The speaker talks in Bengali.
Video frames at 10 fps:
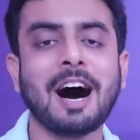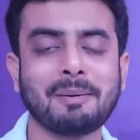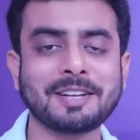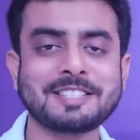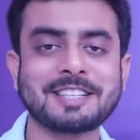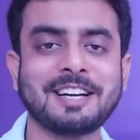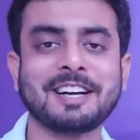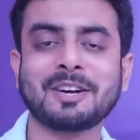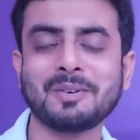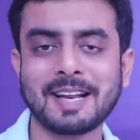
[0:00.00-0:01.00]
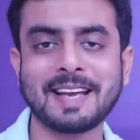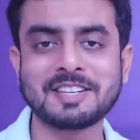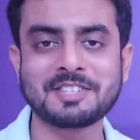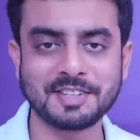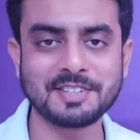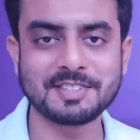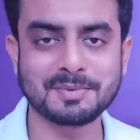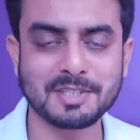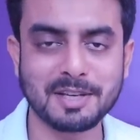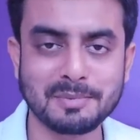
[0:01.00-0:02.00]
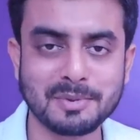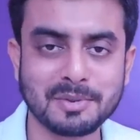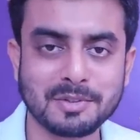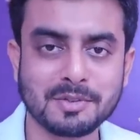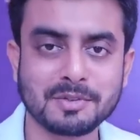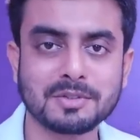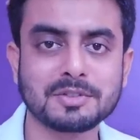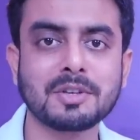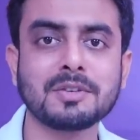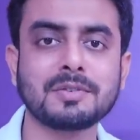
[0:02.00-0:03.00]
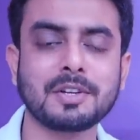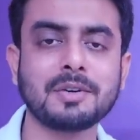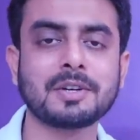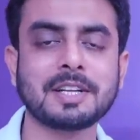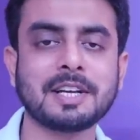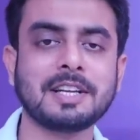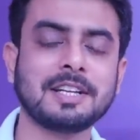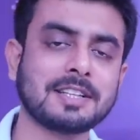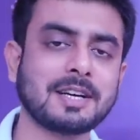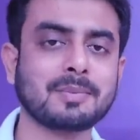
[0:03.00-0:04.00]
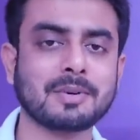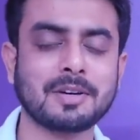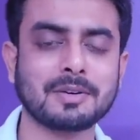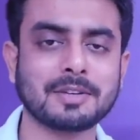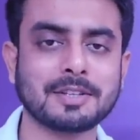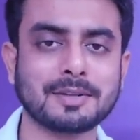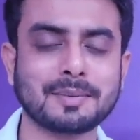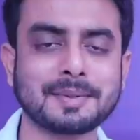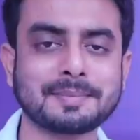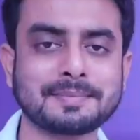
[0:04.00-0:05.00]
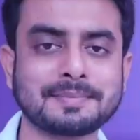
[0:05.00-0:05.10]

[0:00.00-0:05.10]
আমাদের চ্যানেলটাকেও লাইক শেয়ার সাবস্ক্রাইব করে দিও তো চলো ভিডিওটা দেখে নিই তারপর আরও কথা হবে